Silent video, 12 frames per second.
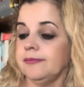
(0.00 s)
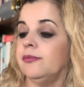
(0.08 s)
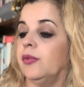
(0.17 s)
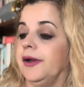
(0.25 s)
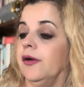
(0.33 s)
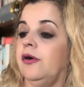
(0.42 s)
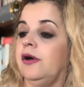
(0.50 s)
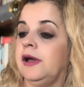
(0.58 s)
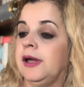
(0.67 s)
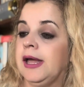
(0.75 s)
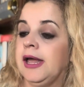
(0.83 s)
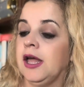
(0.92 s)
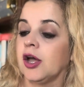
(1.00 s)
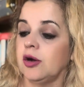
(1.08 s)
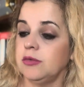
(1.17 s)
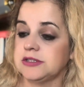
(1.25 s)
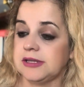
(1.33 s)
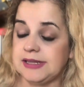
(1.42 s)
Bueno,
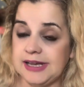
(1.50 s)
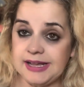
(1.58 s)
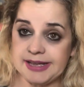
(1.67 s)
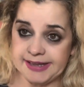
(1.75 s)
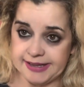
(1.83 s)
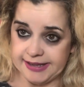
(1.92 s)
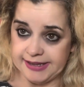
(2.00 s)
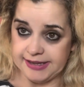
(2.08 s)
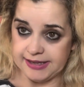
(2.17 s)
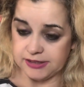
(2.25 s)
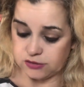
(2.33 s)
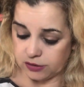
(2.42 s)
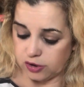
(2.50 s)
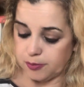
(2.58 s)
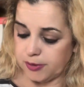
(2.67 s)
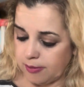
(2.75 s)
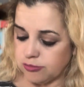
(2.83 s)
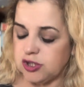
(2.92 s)
como os decía, eh, el tónico,
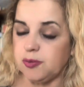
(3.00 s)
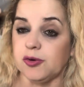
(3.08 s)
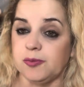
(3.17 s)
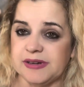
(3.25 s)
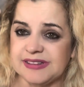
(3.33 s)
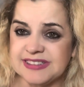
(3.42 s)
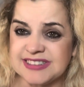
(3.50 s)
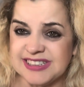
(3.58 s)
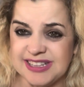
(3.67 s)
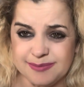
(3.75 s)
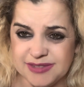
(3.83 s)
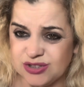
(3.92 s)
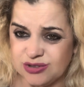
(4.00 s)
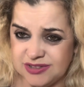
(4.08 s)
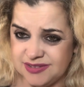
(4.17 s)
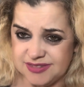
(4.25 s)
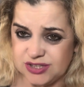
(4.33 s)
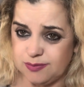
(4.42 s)
pero vamos a ir por partes que ya me
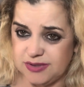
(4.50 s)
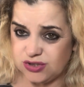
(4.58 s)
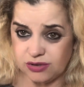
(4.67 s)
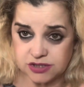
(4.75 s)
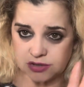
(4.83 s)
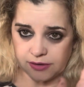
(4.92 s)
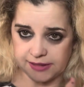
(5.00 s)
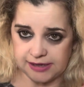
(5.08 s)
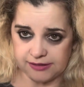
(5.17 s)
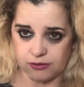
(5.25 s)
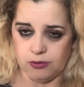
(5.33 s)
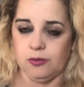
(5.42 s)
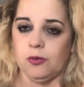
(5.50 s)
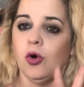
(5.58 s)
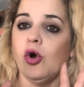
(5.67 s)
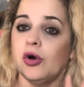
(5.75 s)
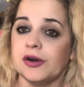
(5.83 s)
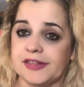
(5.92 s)
estoy, me estoy desordenando.
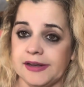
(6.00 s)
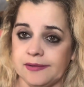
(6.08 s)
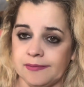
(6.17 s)
Orden